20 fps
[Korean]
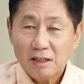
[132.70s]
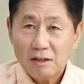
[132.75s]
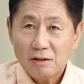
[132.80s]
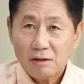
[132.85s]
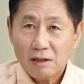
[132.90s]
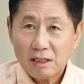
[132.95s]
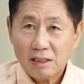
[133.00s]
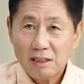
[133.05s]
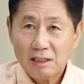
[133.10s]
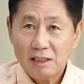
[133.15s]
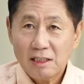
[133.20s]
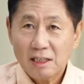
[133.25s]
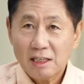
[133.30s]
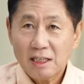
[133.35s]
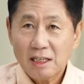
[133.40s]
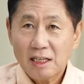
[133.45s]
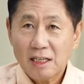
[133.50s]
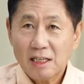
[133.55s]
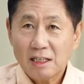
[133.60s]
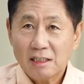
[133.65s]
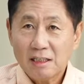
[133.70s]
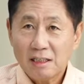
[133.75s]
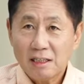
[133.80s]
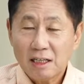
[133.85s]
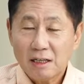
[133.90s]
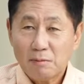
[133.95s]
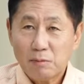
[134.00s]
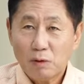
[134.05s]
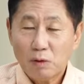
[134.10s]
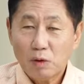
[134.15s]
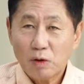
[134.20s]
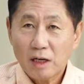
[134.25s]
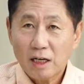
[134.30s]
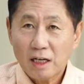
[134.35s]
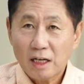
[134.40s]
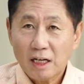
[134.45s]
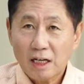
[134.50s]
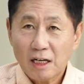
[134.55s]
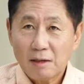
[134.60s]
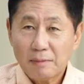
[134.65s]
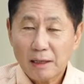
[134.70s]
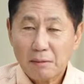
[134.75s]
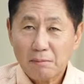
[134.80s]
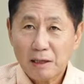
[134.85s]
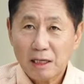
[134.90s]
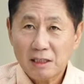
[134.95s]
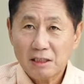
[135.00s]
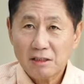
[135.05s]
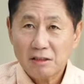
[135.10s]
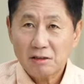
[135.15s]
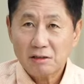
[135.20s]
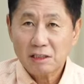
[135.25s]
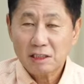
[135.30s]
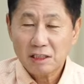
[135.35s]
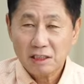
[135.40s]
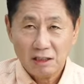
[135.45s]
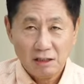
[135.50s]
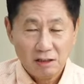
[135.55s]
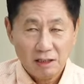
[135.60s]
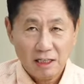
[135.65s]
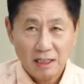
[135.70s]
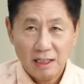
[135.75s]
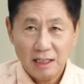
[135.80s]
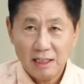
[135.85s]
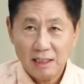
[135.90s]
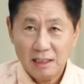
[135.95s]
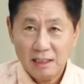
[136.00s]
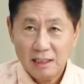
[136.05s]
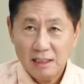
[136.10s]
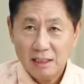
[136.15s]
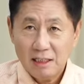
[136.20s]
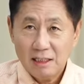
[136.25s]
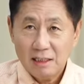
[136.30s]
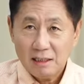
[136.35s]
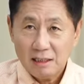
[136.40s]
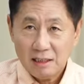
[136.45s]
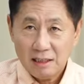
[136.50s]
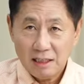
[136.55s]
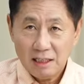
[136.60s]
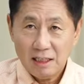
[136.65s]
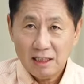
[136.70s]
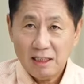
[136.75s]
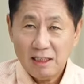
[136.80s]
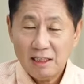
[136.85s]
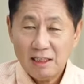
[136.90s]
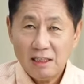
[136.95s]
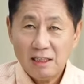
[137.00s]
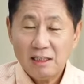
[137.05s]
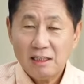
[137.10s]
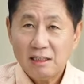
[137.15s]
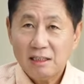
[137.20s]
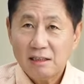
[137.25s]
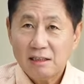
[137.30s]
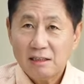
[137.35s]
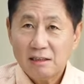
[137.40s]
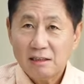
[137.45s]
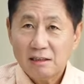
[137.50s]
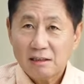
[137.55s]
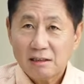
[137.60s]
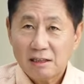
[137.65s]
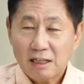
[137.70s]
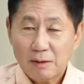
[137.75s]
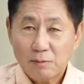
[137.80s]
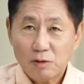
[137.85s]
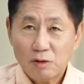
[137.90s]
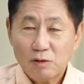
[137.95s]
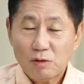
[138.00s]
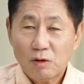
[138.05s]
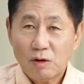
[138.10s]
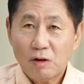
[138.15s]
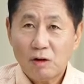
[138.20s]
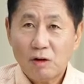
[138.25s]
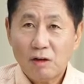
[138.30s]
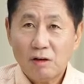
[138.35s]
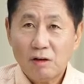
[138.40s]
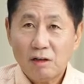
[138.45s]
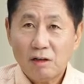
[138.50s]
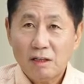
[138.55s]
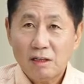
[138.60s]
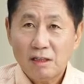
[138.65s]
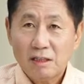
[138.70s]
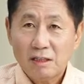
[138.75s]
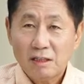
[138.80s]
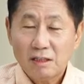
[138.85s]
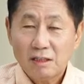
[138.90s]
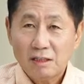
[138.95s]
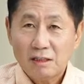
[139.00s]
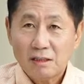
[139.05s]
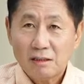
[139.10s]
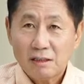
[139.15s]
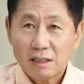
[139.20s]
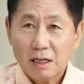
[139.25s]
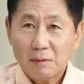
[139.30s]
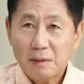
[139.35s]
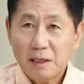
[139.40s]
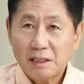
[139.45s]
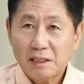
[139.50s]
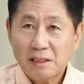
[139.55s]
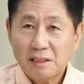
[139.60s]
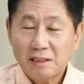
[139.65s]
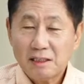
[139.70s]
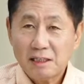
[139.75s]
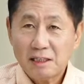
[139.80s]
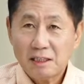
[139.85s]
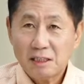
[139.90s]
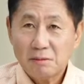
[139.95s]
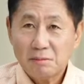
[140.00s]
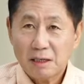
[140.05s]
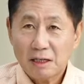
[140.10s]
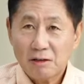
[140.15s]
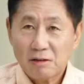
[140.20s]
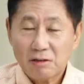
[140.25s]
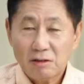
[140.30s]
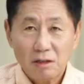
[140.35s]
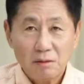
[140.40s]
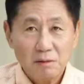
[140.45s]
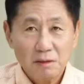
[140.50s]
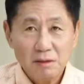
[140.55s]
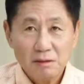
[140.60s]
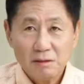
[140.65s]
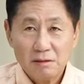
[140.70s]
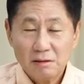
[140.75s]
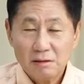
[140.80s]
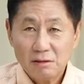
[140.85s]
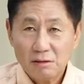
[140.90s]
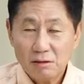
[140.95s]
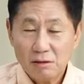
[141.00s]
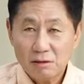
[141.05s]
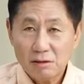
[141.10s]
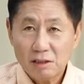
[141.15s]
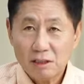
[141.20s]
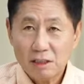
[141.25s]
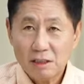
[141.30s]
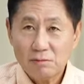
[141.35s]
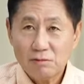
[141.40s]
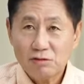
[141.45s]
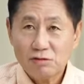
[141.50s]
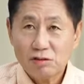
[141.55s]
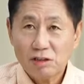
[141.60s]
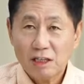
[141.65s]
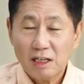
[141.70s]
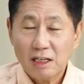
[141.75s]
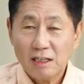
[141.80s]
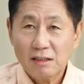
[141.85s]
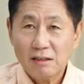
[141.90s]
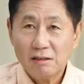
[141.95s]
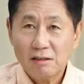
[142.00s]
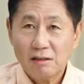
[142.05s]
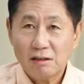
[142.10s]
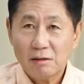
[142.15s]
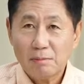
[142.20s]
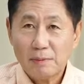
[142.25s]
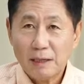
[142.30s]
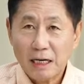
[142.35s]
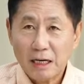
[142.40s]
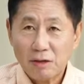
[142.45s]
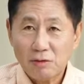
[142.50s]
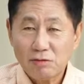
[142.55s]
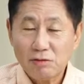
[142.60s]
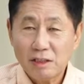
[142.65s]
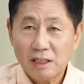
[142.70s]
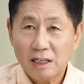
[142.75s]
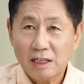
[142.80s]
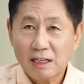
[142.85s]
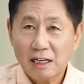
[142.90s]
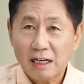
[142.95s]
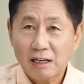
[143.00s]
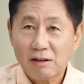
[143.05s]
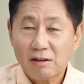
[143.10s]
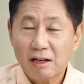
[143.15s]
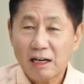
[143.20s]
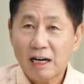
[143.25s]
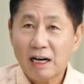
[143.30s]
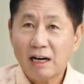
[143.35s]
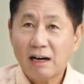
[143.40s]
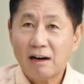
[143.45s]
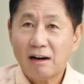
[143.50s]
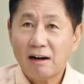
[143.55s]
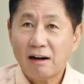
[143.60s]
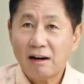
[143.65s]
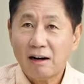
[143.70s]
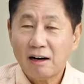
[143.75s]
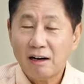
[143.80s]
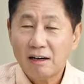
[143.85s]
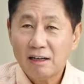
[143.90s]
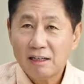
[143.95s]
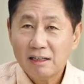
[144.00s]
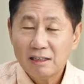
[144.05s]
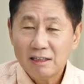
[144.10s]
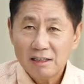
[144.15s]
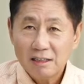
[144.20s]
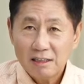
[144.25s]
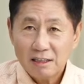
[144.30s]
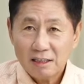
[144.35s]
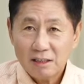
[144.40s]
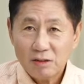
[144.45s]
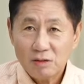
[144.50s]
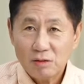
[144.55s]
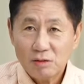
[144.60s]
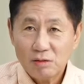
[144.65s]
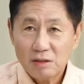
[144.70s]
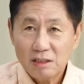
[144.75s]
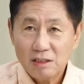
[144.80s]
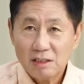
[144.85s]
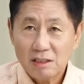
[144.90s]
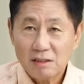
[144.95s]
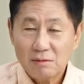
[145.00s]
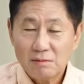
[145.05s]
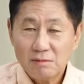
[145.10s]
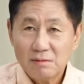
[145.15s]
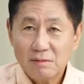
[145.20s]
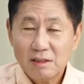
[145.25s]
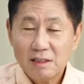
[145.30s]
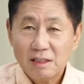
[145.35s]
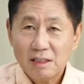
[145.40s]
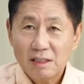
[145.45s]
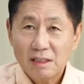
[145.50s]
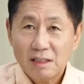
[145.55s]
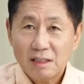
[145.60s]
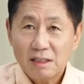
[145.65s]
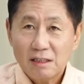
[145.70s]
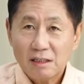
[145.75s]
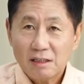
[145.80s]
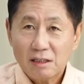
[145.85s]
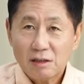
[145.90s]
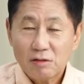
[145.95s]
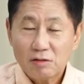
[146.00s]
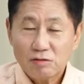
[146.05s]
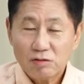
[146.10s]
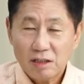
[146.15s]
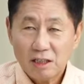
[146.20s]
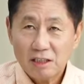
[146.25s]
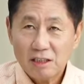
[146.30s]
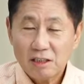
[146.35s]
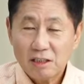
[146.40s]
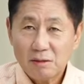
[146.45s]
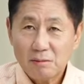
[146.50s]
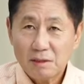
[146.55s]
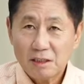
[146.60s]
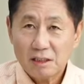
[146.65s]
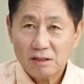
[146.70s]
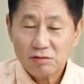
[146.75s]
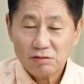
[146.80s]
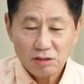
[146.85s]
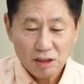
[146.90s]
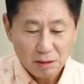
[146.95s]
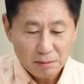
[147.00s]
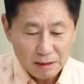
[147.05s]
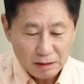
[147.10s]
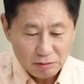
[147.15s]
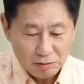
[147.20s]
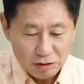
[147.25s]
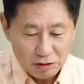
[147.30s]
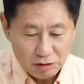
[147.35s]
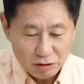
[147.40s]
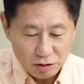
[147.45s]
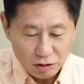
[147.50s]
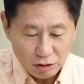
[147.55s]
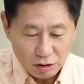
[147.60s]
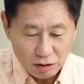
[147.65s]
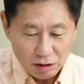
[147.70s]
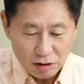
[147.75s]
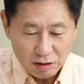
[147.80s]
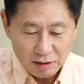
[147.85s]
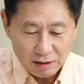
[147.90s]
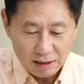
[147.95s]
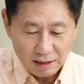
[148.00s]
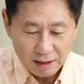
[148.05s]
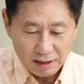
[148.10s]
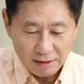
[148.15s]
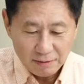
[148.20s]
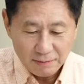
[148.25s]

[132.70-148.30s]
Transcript: 확실하게 네가 보호해라 108석 지켜라 괜히 까불고 나 배신 때리지 마라. 그러면 너 지금 수사하는 거 바로 그냥 깔 거야. 아, 한동훈이 지금 서울중앙지검에서 수사받고 있죠. 네.